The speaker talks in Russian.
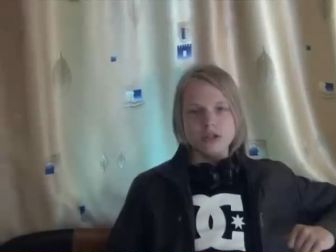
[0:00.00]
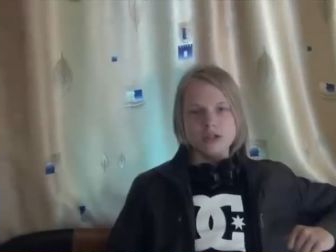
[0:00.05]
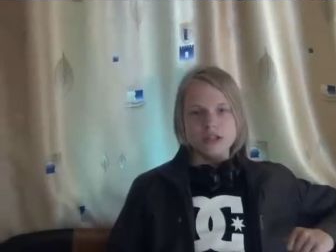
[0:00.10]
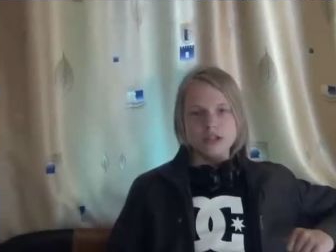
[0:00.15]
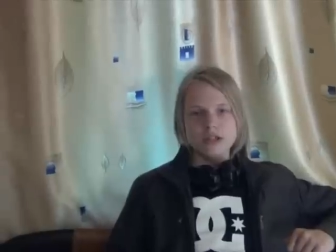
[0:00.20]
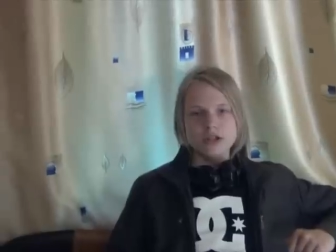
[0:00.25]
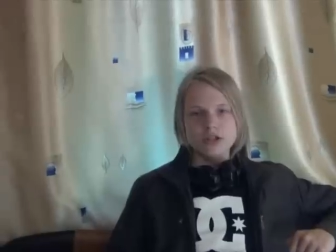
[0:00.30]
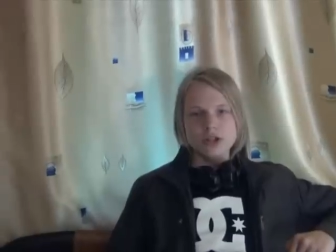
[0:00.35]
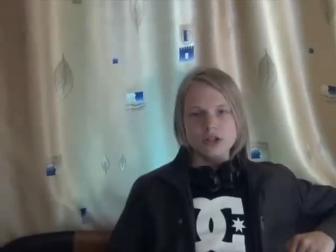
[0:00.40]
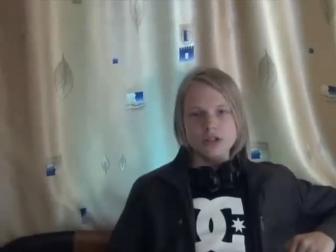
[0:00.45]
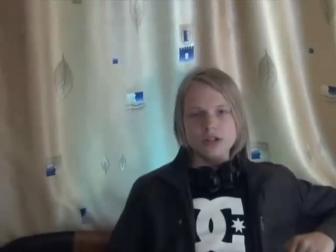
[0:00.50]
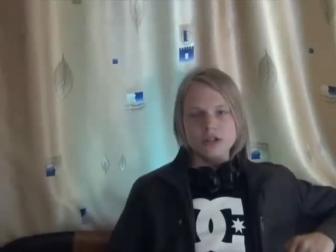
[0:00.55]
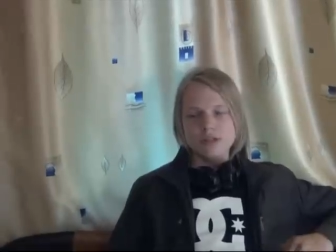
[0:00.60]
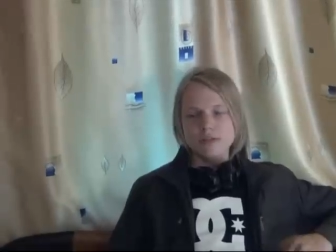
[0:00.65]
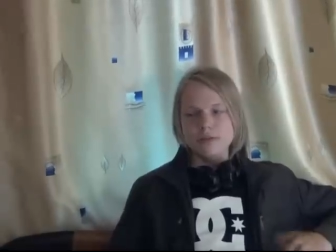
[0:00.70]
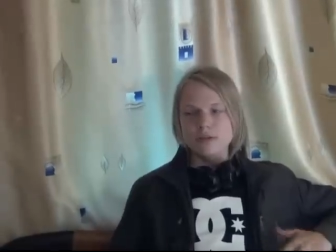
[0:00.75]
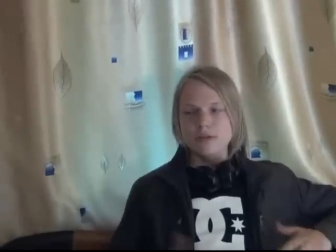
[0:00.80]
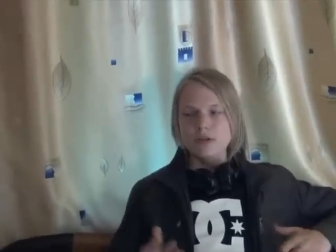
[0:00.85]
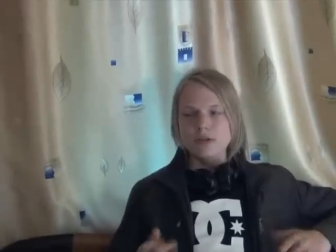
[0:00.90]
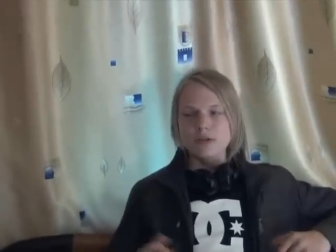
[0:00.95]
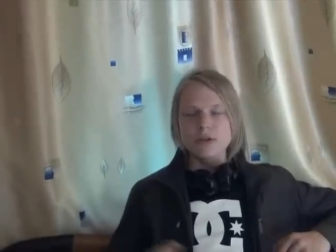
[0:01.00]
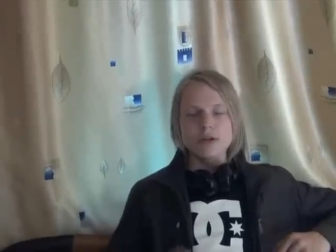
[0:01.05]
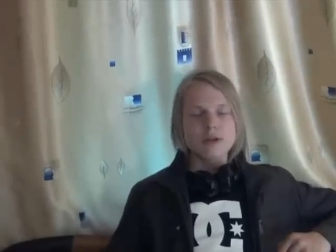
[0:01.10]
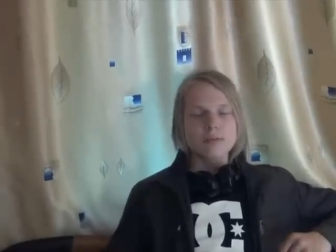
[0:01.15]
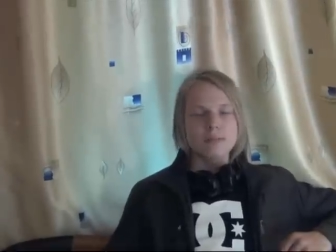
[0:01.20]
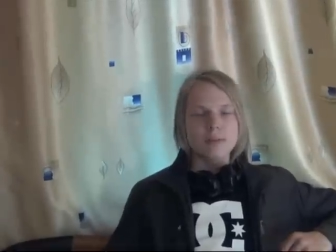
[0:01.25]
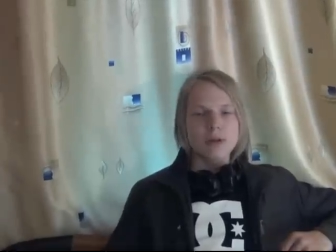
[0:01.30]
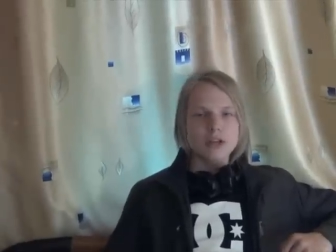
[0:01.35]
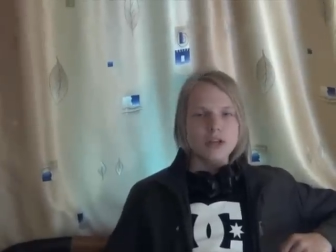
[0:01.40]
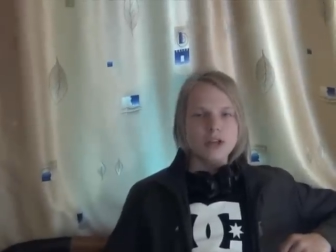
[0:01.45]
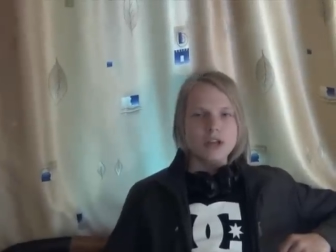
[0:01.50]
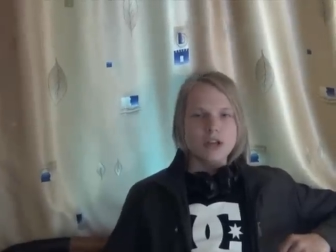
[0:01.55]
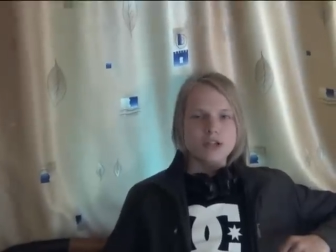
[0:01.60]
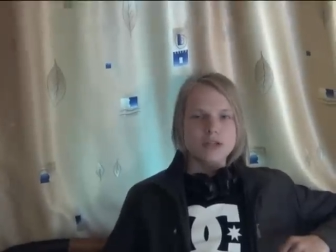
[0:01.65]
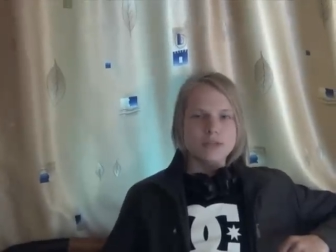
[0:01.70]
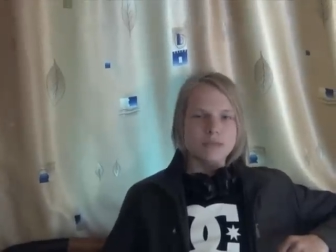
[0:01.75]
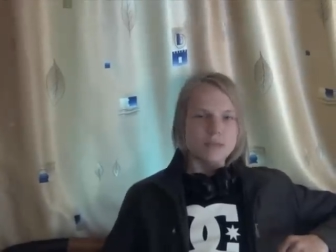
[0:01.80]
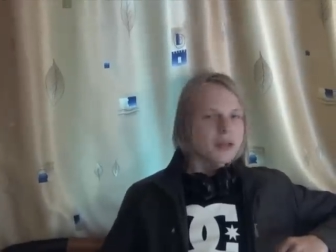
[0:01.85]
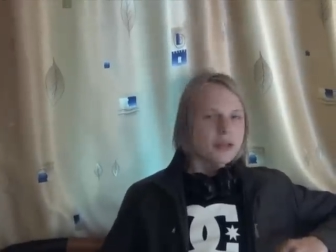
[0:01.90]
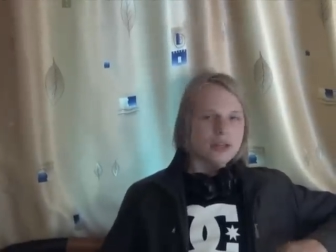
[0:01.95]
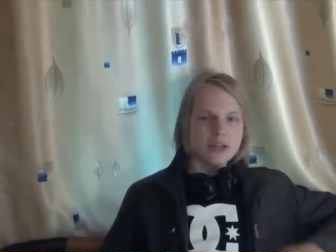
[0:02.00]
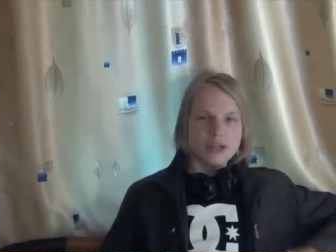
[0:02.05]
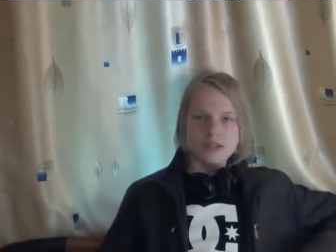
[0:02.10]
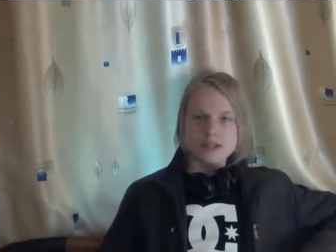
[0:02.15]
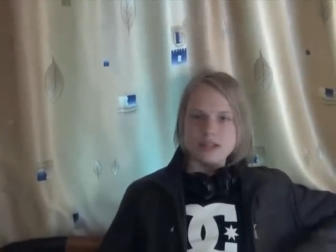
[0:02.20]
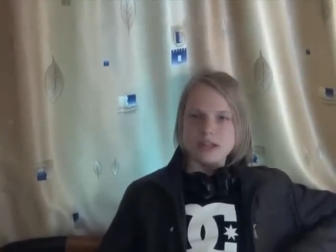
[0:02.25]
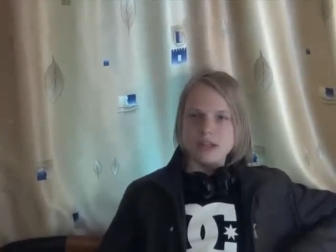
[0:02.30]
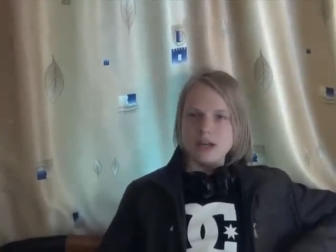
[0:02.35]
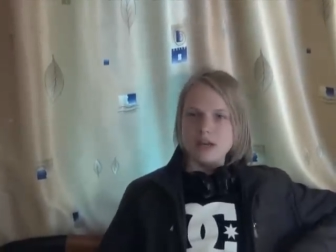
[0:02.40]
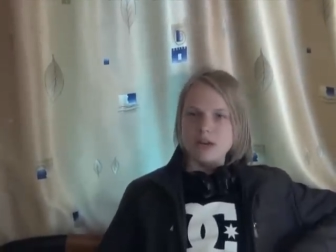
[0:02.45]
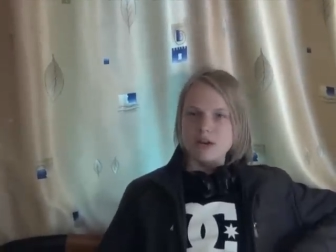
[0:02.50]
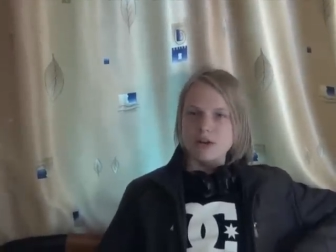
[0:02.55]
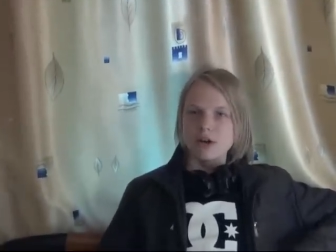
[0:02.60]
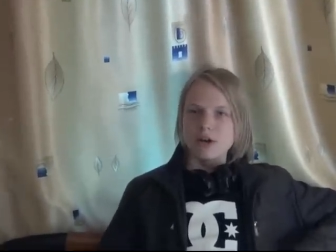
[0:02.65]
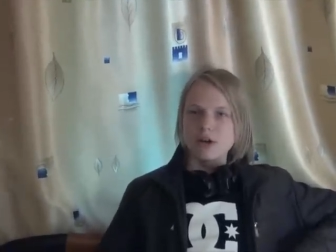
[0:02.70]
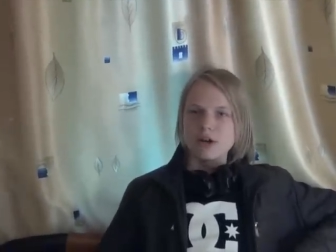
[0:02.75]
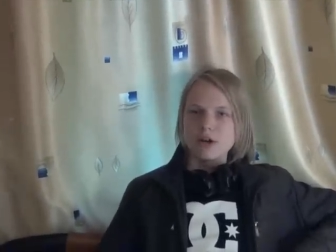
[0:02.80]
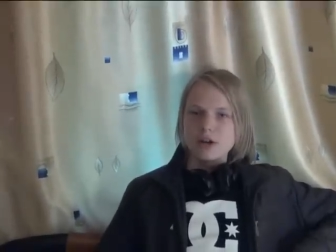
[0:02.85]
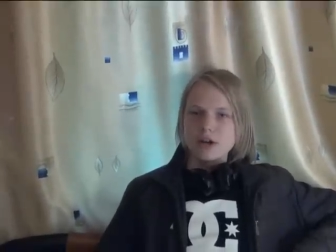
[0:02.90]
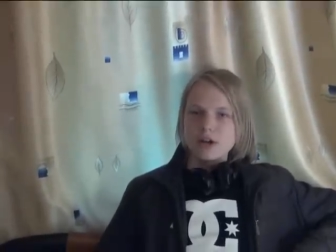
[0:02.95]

Сначала это был дуэт парней, теперь у нас трио.